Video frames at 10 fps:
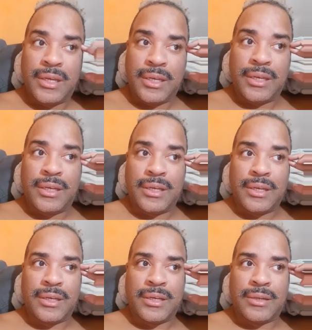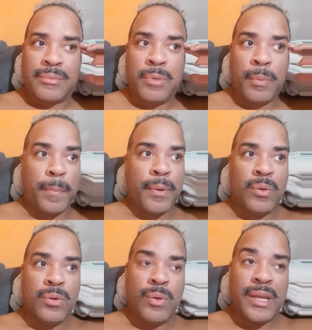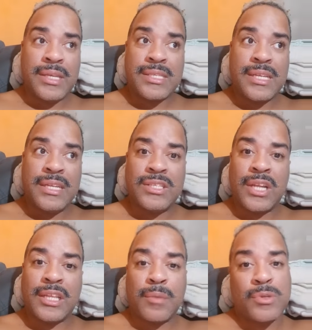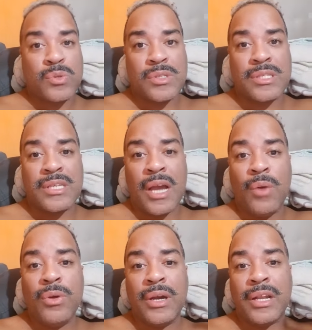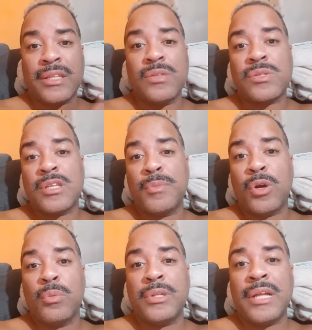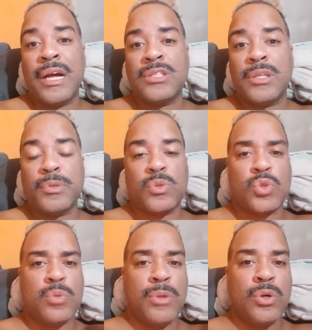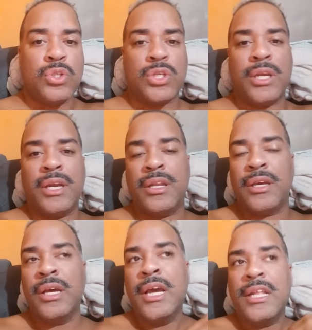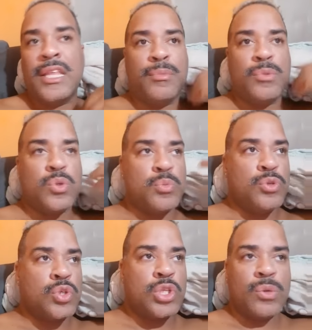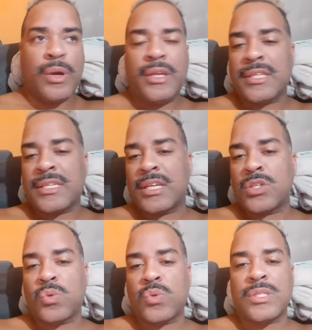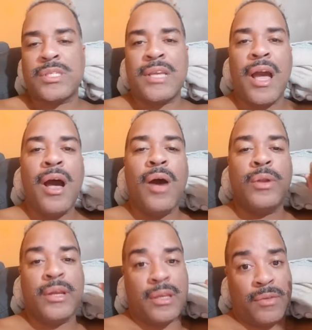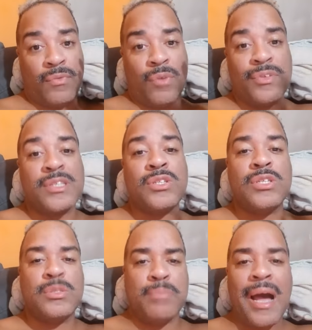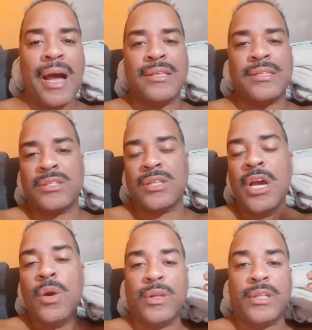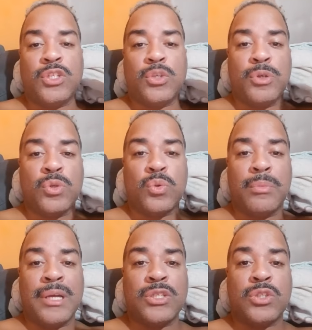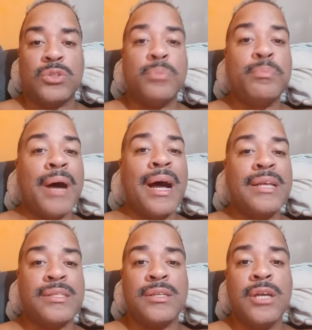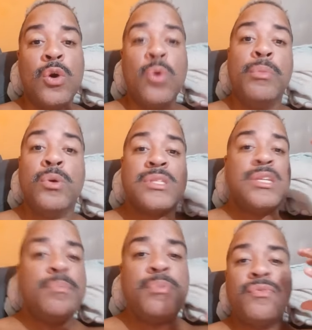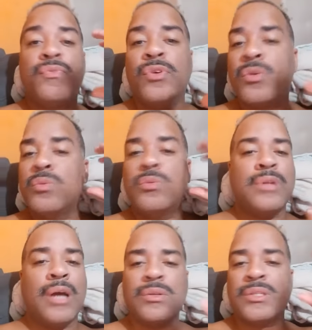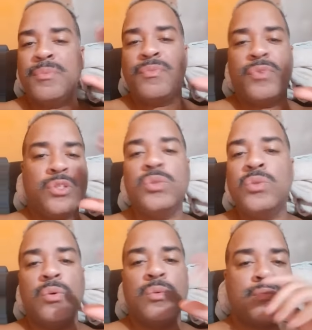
É, meu papel não é esse diretamente social e eu agradeço que né, na minha comunidade tem pessoas como a Rogéria, tem amigos meus que estão aí nessa questão social, né, que envolve cestas básicas, um atendimento mais de base. O meu sempre foi cultural, sempre foi de dom.